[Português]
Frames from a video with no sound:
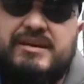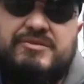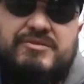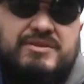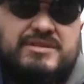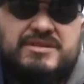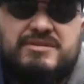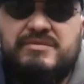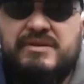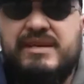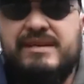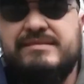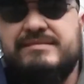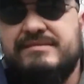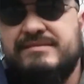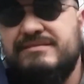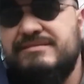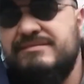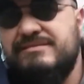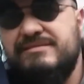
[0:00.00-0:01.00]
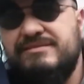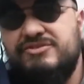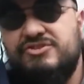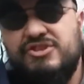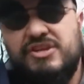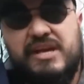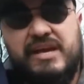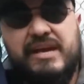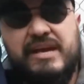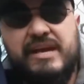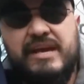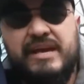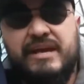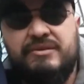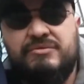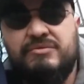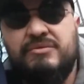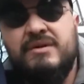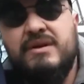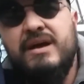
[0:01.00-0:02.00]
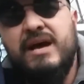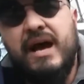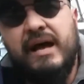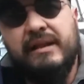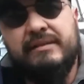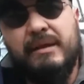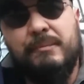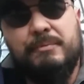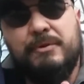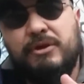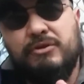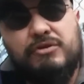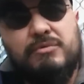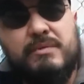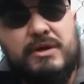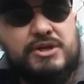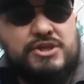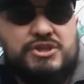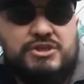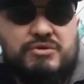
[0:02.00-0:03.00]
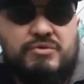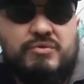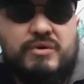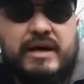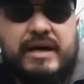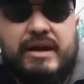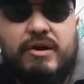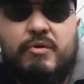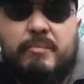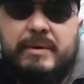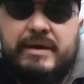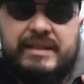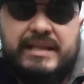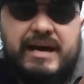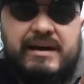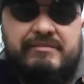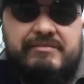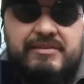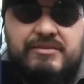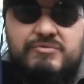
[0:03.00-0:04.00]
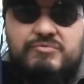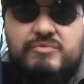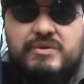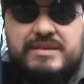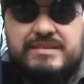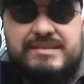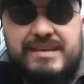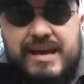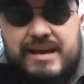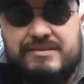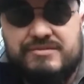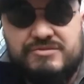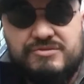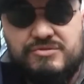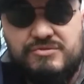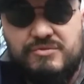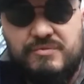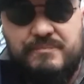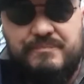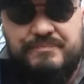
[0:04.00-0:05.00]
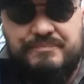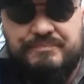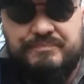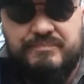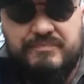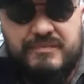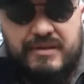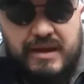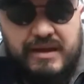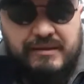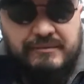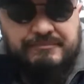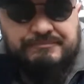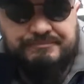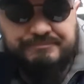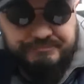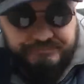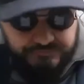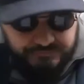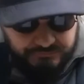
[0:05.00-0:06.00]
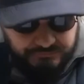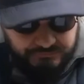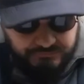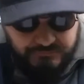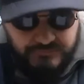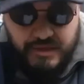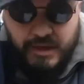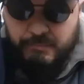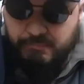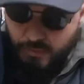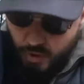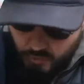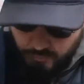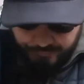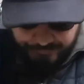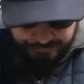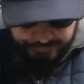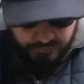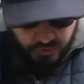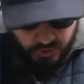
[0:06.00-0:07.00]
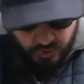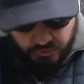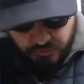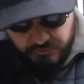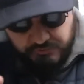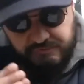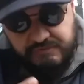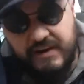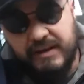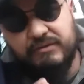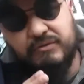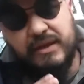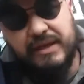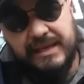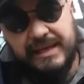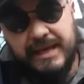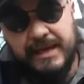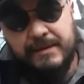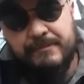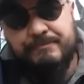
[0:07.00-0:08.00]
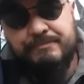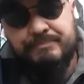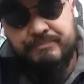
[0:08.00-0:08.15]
a coisa não ia direito. Até porque tu imagina, o cara comandava um exército, né? Bom, o fato é que